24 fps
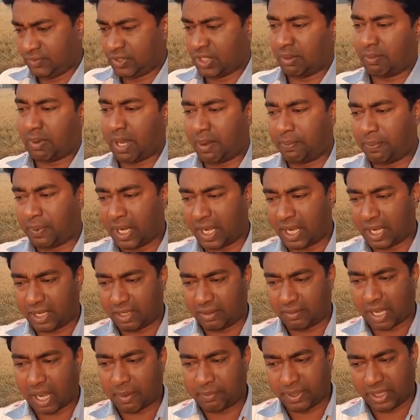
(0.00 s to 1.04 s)
जब आपका
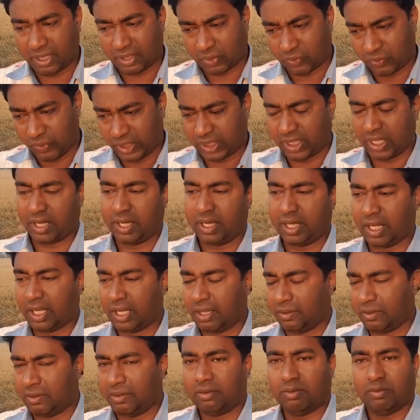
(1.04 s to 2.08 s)
आपने ट्वीट करने
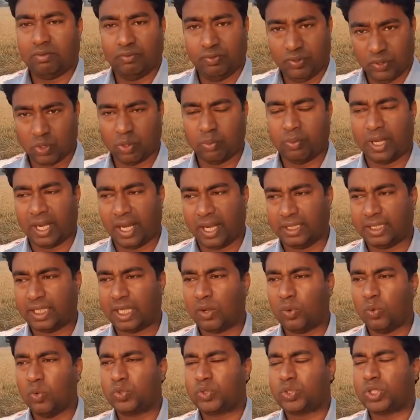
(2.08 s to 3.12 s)
का वीडियो बनाया
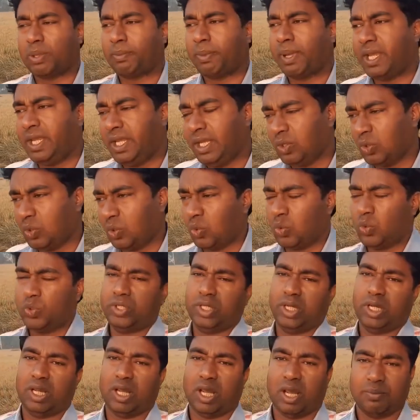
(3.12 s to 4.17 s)
था उस समय ही
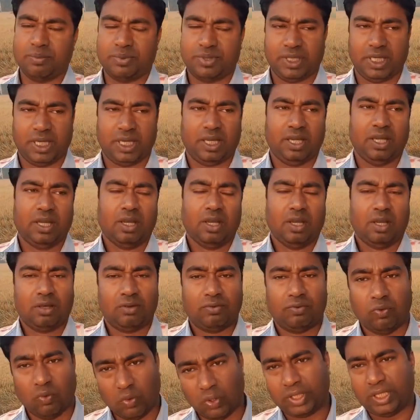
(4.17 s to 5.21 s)
गुरुजी ने हमसे
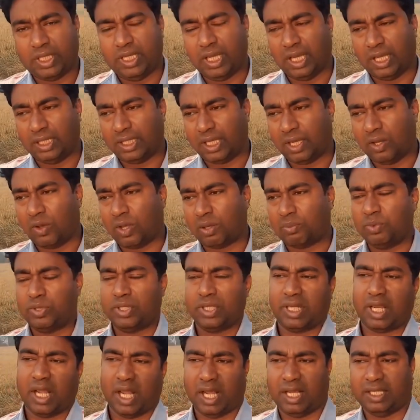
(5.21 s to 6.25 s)
फ़ोन किया था और
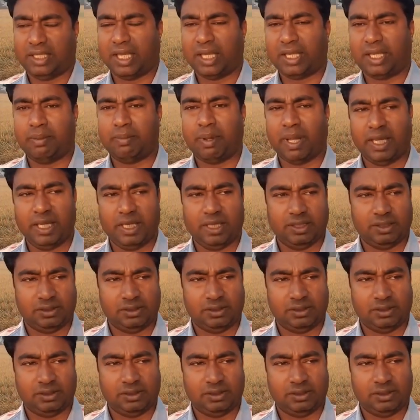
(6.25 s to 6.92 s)
मुझे कहा था कि भाई